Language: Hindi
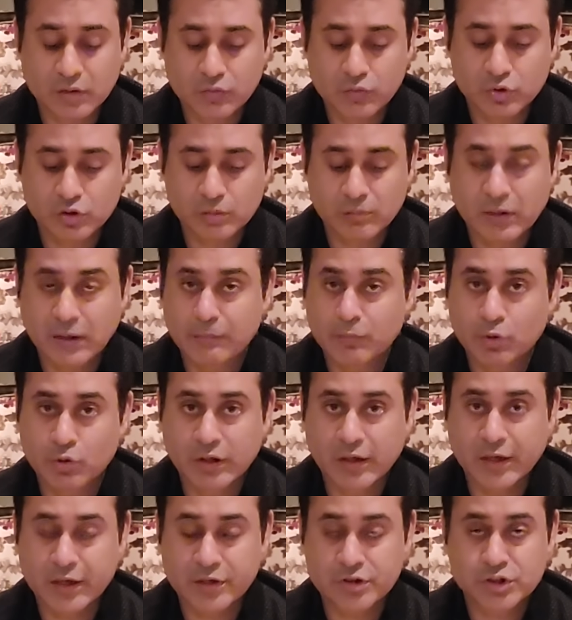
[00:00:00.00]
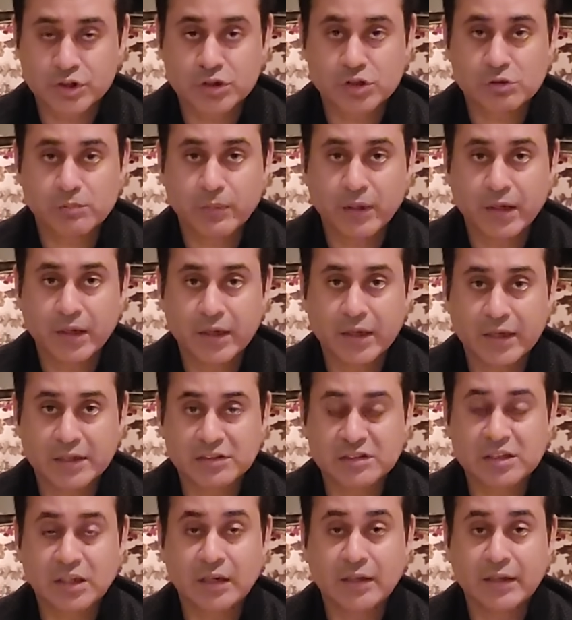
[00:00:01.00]
हूँ वो तमाम लोग इलेक्शन में
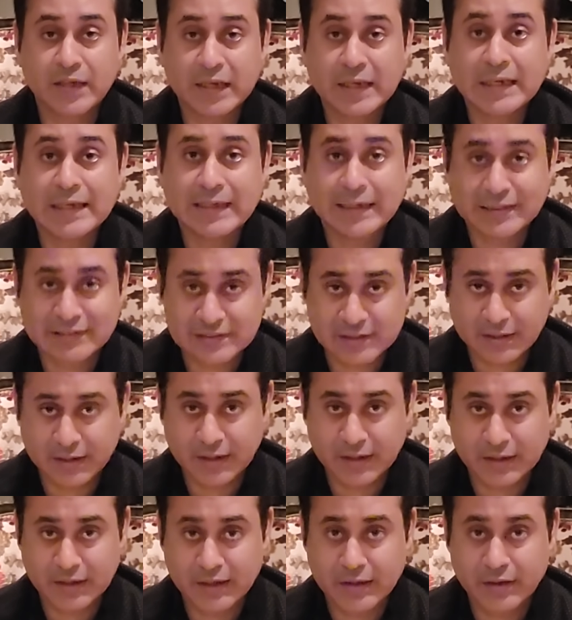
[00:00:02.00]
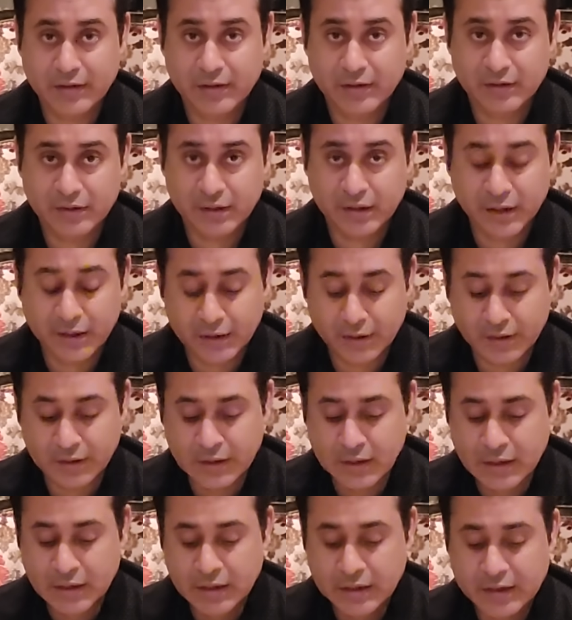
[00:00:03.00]
हिस्सा नहीं ले सकेंगे ये
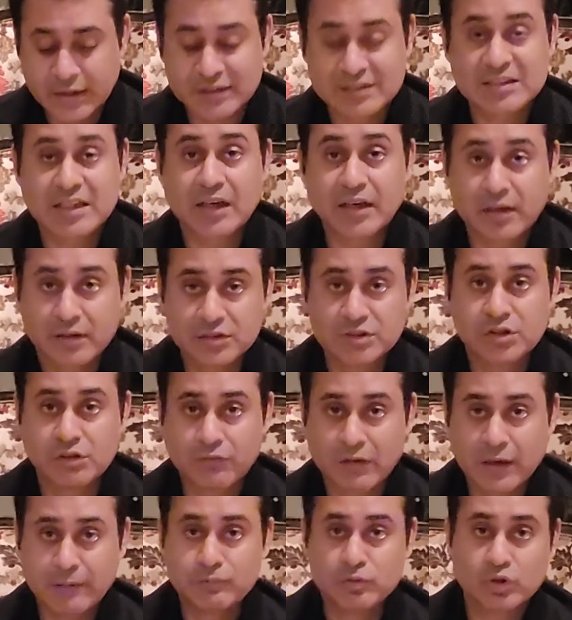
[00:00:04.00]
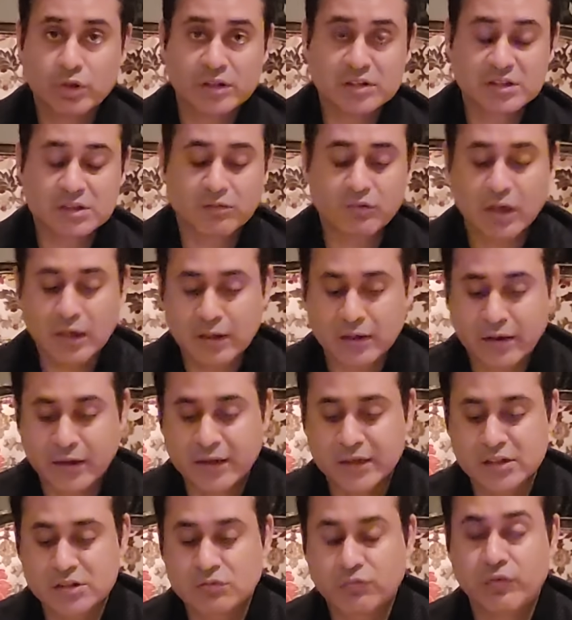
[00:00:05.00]
इसका जवाब जो है सवाल का
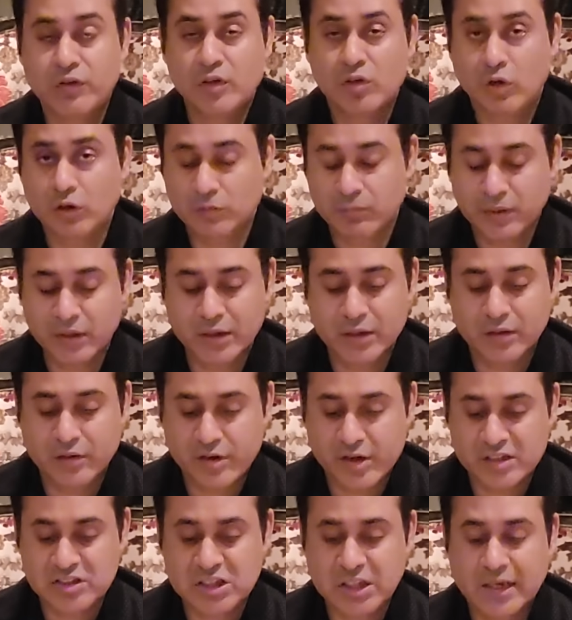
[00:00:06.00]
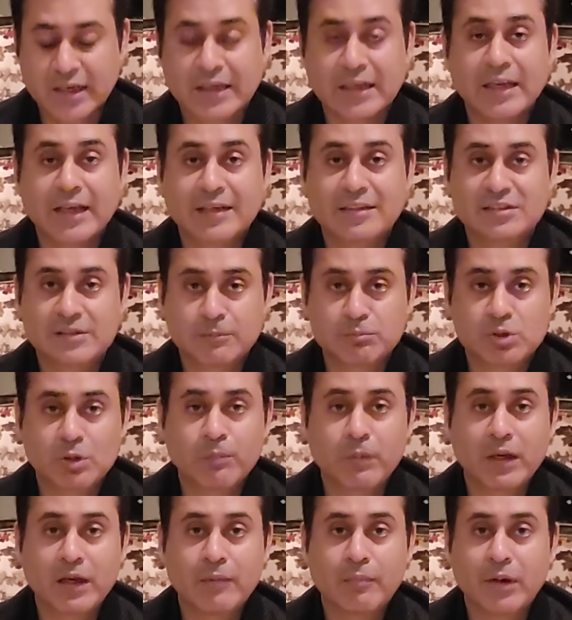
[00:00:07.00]
इस वीलॉग में एड्रेस करेंगे लेकिन सबसे
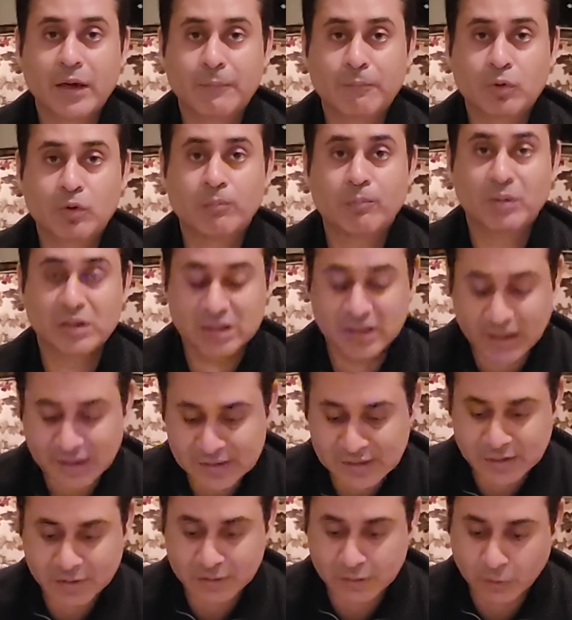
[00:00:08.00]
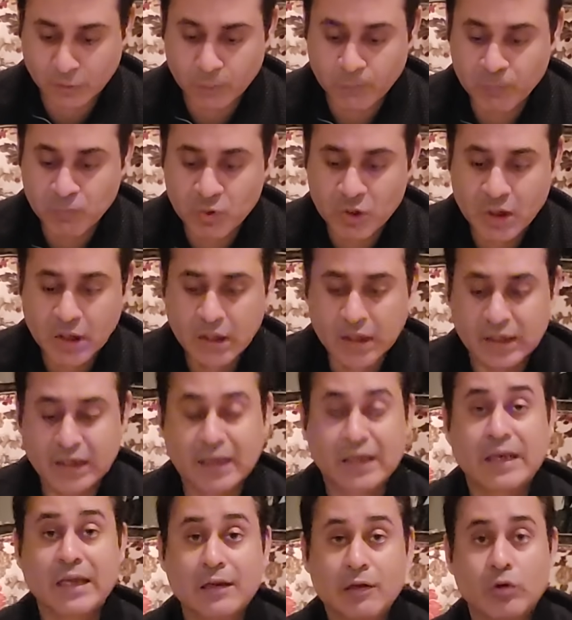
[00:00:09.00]
पहले मैं आपको बता देता हूँ
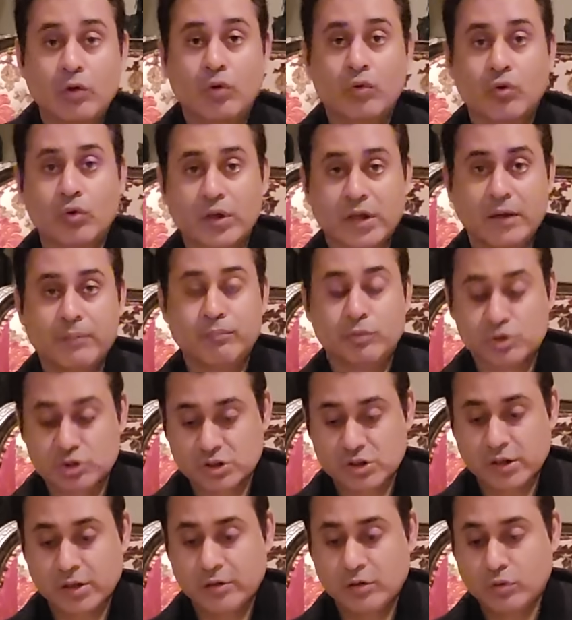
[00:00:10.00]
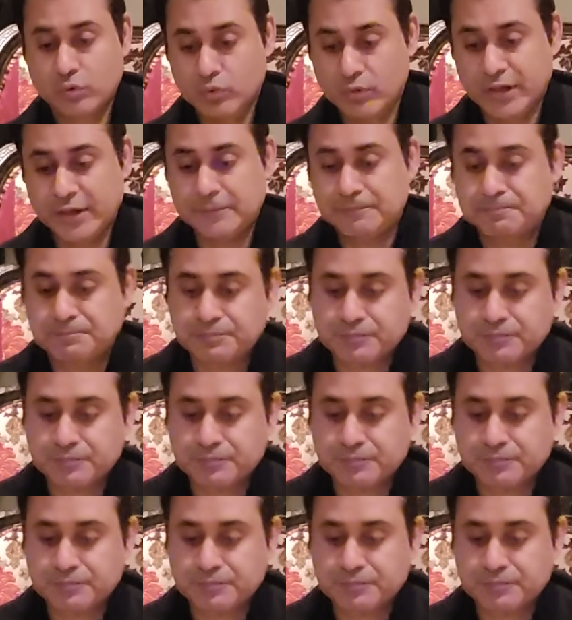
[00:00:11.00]
कि किन लोगों के मुस्तरद हुए हैं